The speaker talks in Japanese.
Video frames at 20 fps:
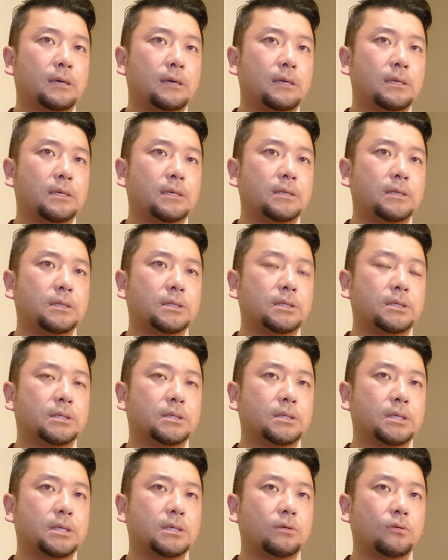やはり
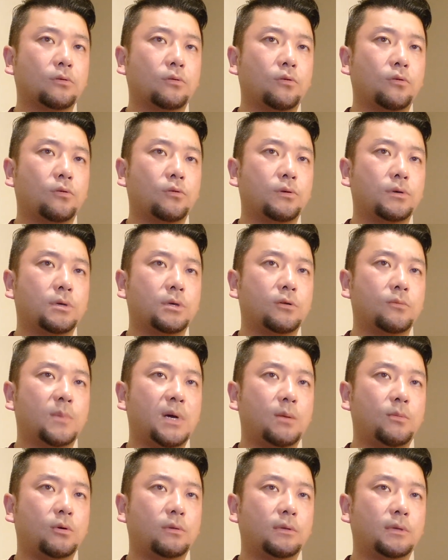しっかりとこの国を
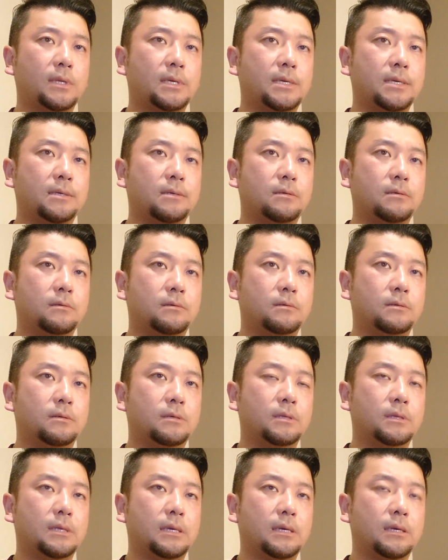守っていく、
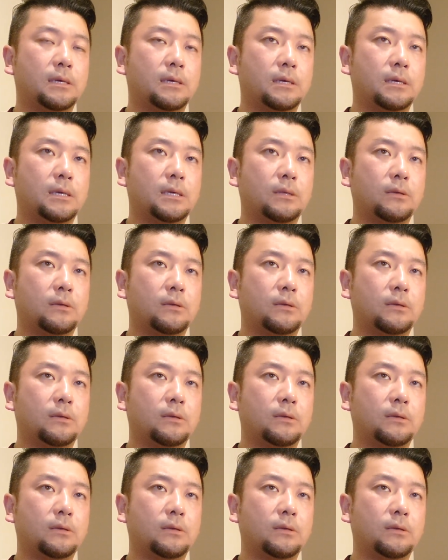ね、